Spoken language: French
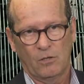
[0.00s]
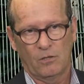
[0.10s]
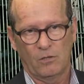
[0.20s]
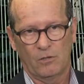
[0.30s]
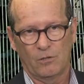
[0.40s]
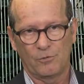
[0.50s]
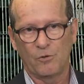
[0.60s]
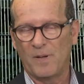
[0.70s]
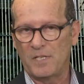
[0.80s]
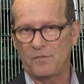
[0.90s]

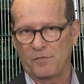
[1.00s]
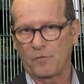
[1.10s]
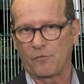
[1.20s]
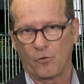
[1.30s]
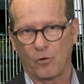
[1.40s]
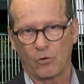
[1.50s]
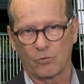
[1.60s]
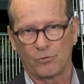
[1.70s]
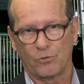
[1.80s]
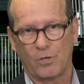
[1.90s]
de magnifiques
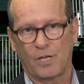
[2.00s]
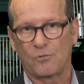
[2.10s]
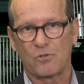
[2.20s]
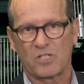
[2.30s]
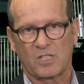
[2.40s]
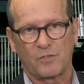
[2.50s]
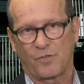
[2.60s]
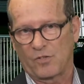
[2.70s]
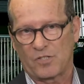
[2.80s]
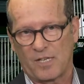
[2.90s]
fleurons de l'industrie
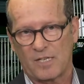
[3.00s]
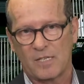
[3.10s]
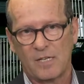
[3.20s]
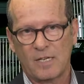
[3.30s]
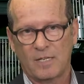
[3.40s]
française,